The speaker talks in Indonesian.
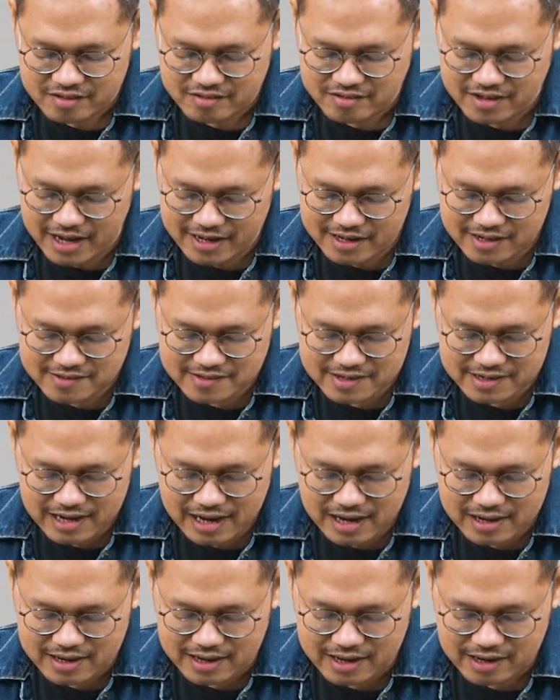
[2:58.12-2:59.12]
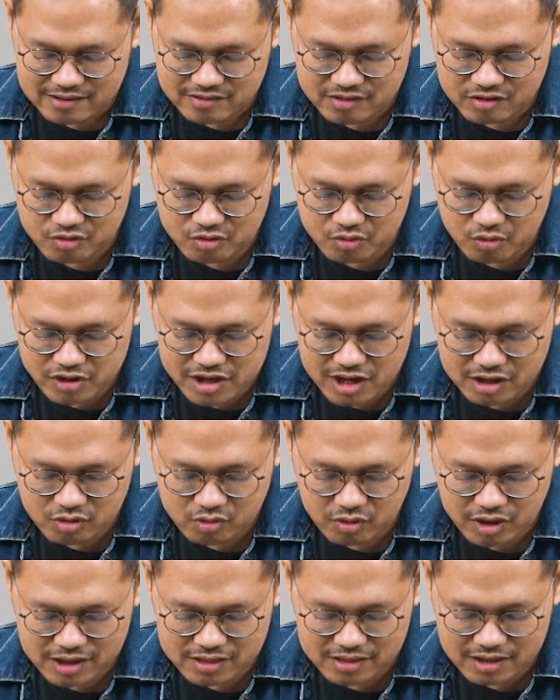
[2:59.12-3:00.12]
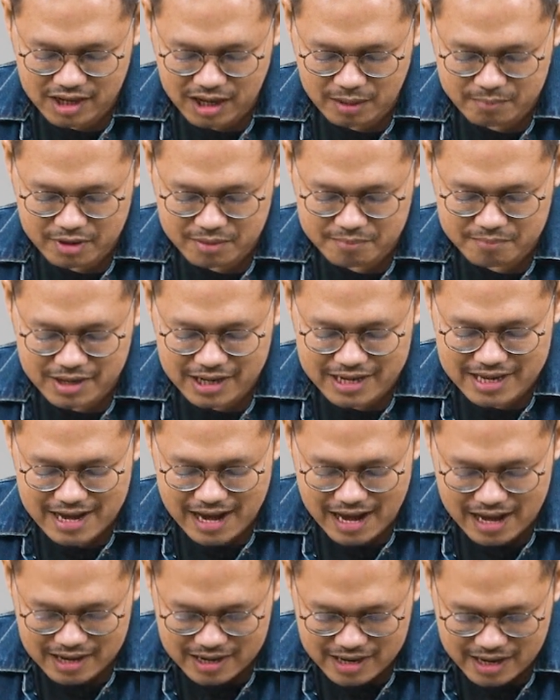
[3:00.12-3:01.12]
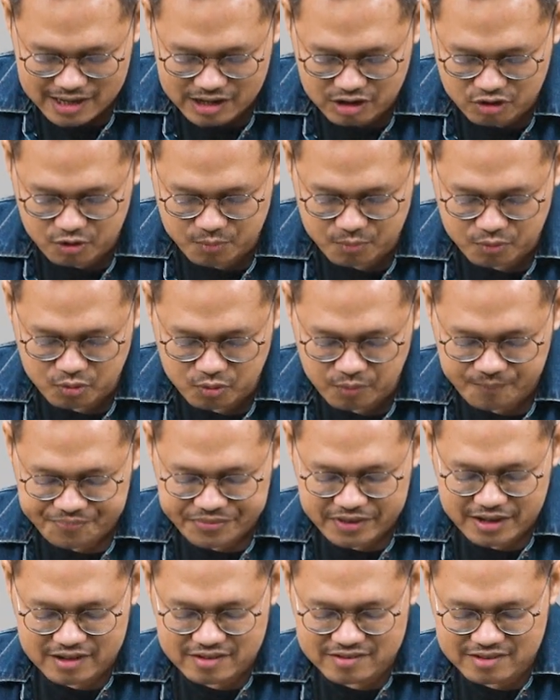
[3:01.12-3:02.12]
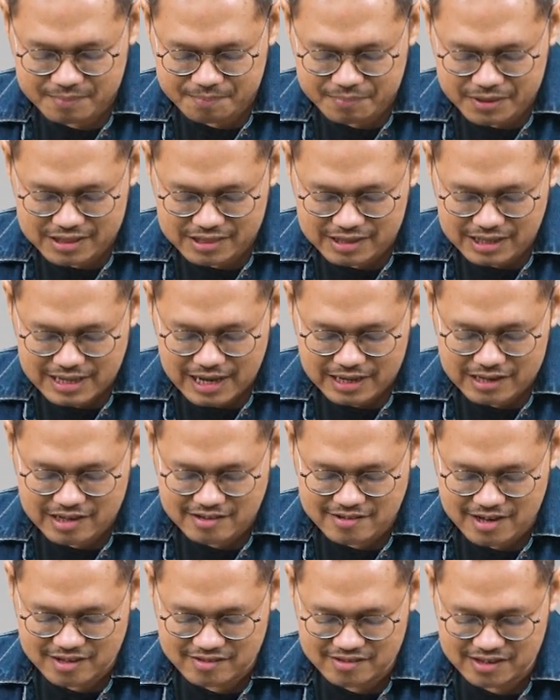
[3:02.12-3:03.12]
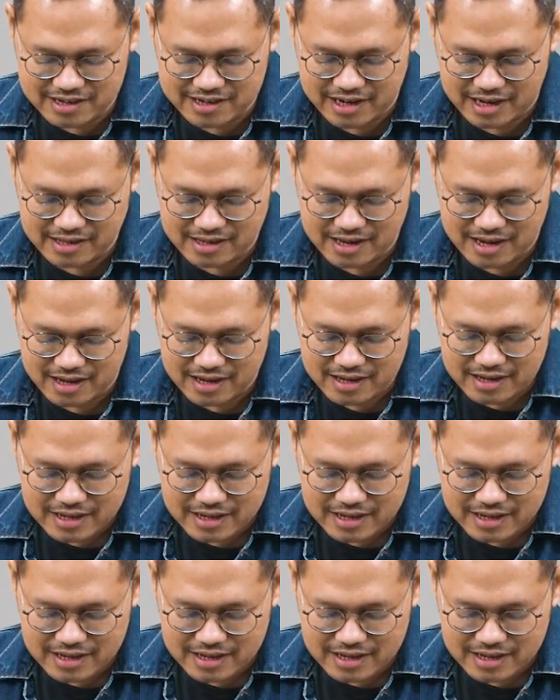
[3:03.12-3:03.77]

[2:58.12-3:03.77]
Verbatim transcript: Jadi sekarang sesungguhnya Tuhan telah memelihara hidupku seperti yang dijanjikannya.